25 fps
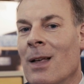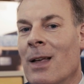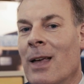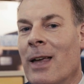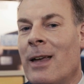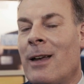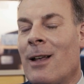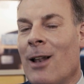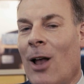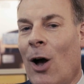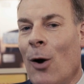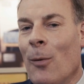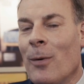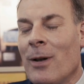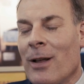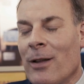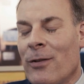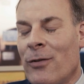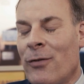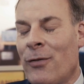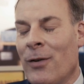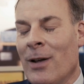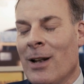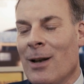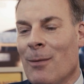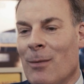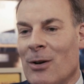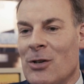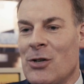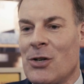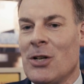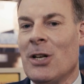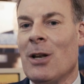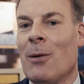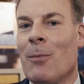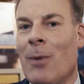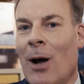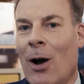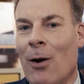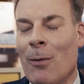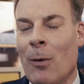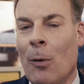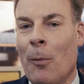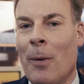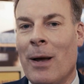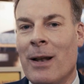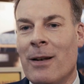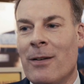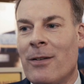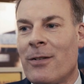Ich glaube, dass viele Maschinenbauer im
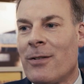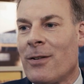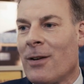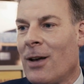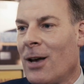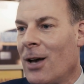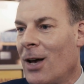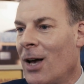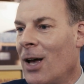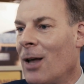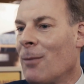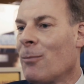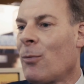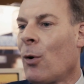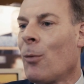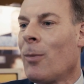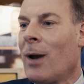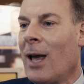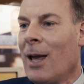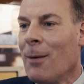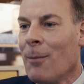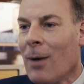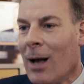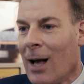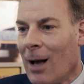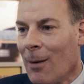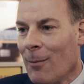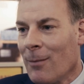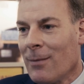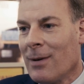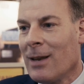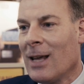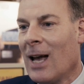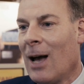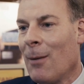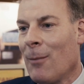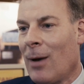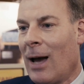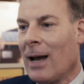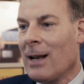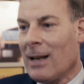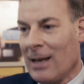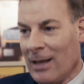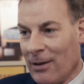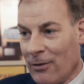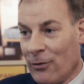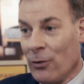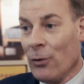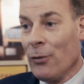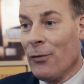Moment äh, ein Problem haben. Die haben
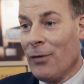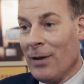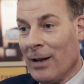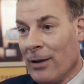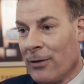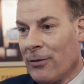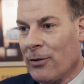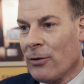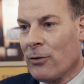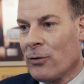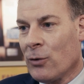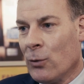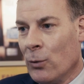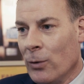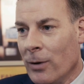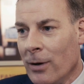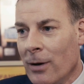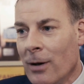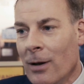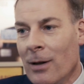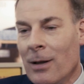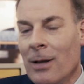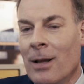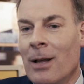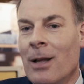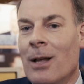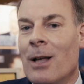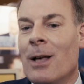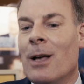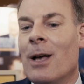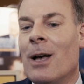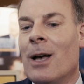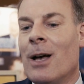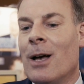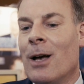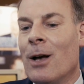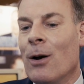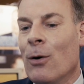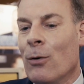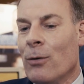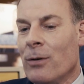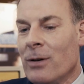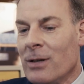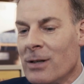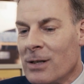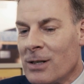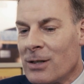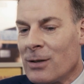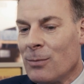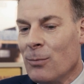eigentlich zu viel zu tun äh,
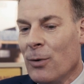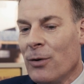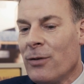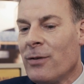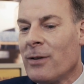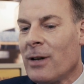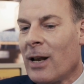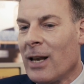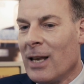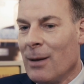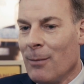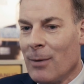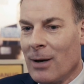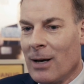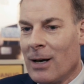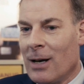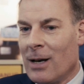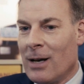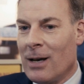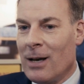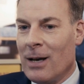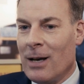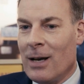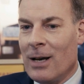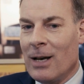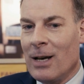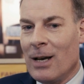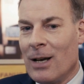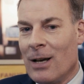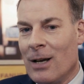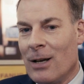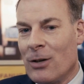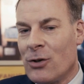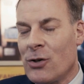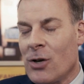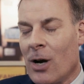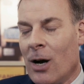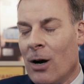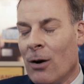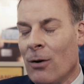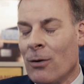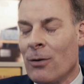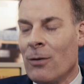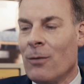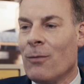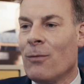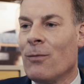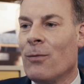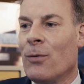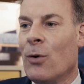und müssen dann immer äh,
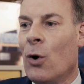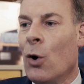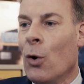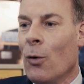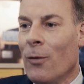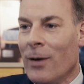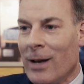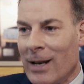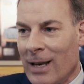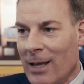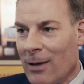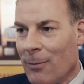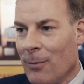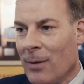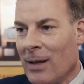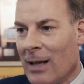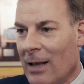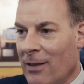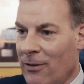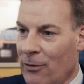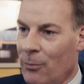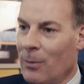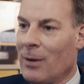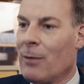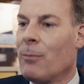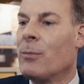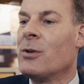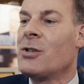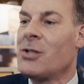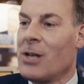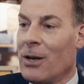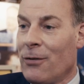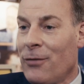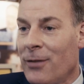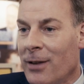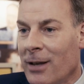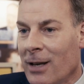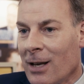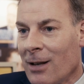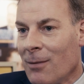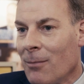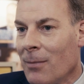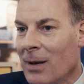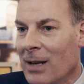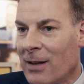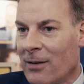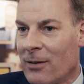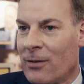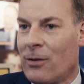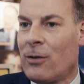schauen, wo werde ich mich jetzt mit beschäftigen,
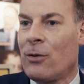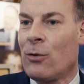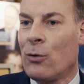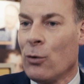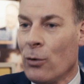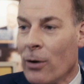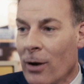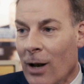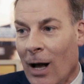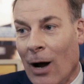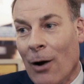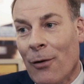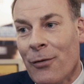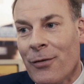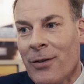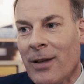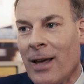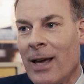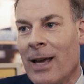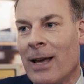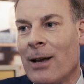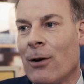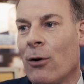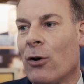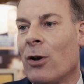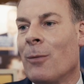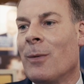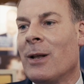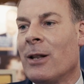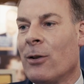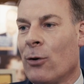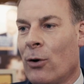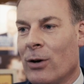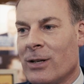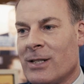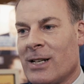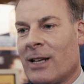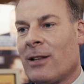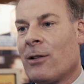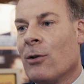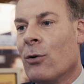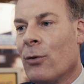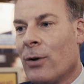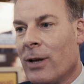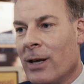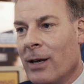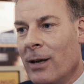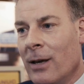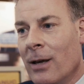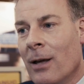mit Kundenaufträgen oder mit neuer
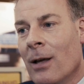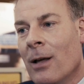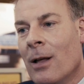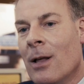Technologie.